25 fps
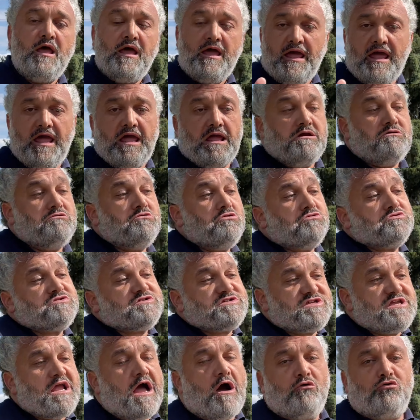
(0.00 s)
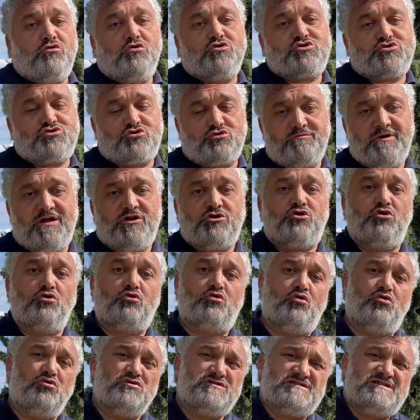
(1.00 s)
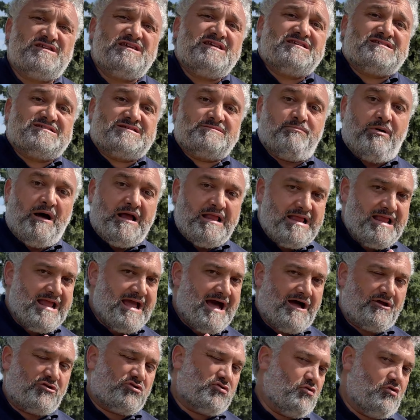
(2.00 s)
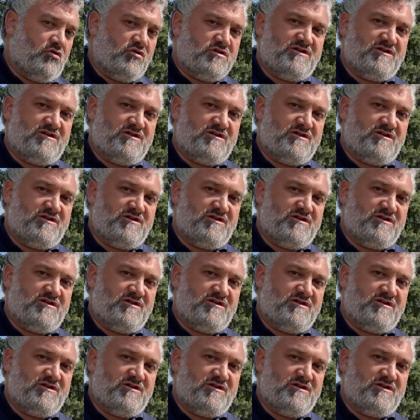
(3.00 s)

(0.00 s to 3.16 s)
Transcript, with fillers: e non si ha uno strumento così sbagliato o